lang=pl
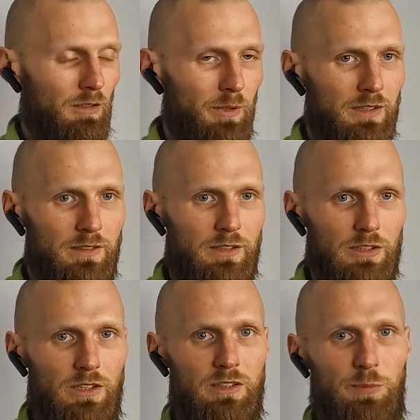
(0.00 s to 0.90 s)
Natomiast
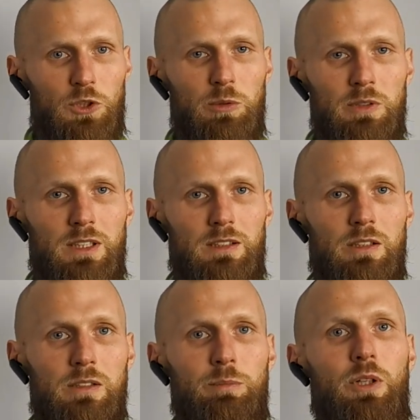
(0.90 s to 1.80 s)
jeżeli spojrzymy na
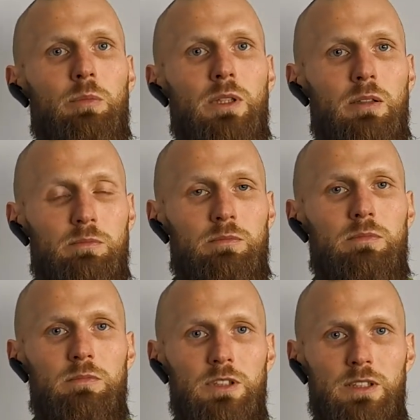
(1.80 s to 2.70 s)
ten problem,
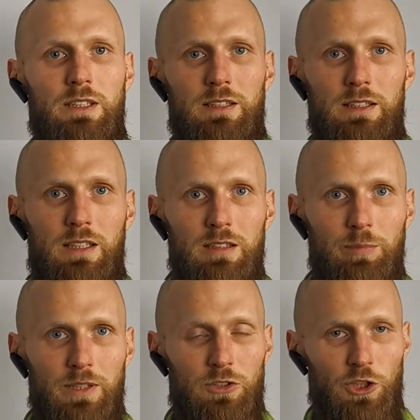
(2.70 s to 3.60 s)
czy ten, na ten
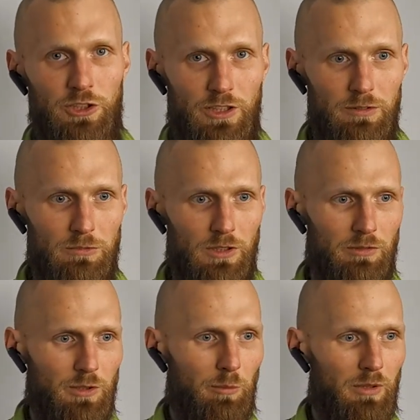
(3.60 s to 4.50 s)
aspekt szerzej,
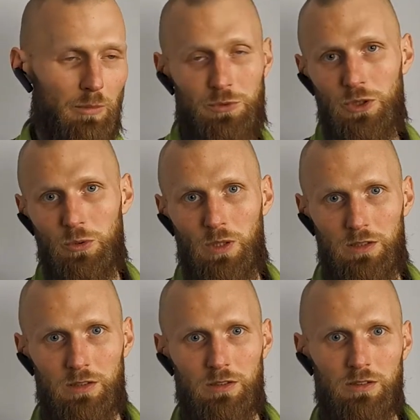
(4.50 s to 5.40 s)
czyli weźmiemy na
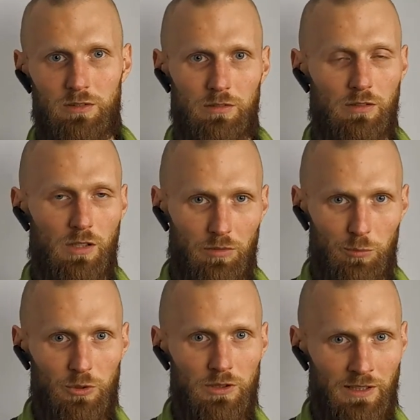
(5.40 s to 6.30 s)
przykład
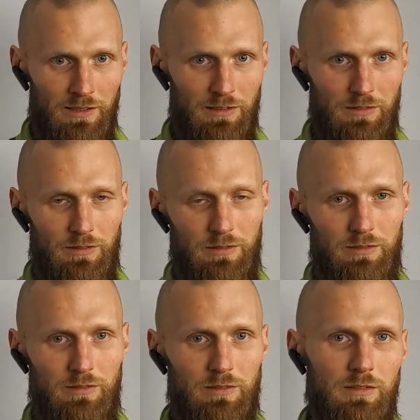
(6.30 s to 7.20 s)
nowy budynek,
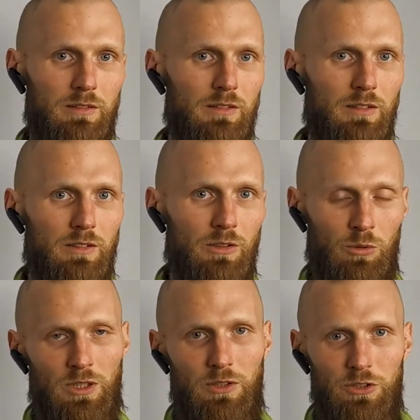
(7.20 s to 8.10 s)
do
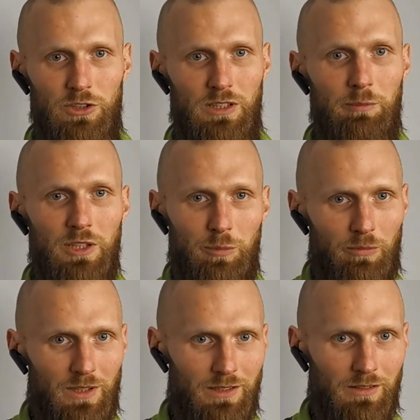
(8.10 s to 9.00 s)
którego jeszcze nie ma
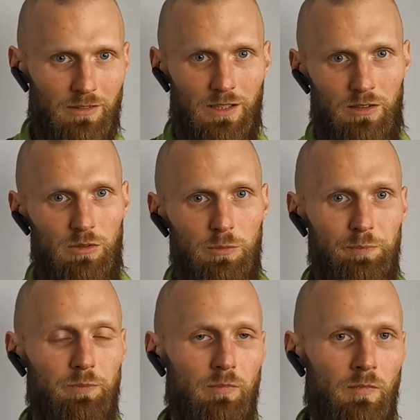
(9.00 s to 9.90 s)
doprowadzanego
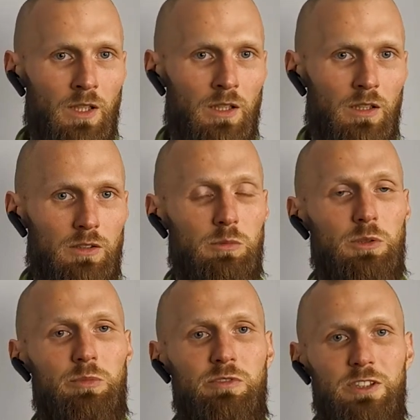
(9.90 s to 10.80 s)
gazu, to
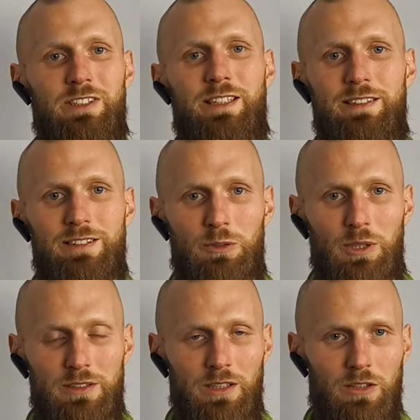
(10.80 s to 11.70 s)
może wyjść taka
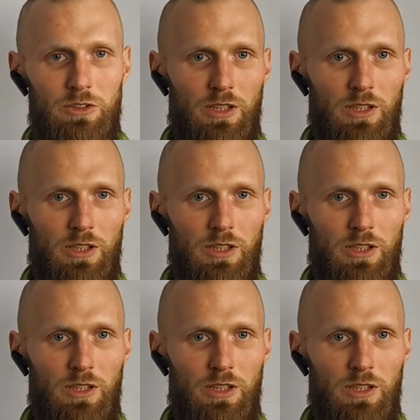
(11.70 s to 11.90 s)
sytuacja,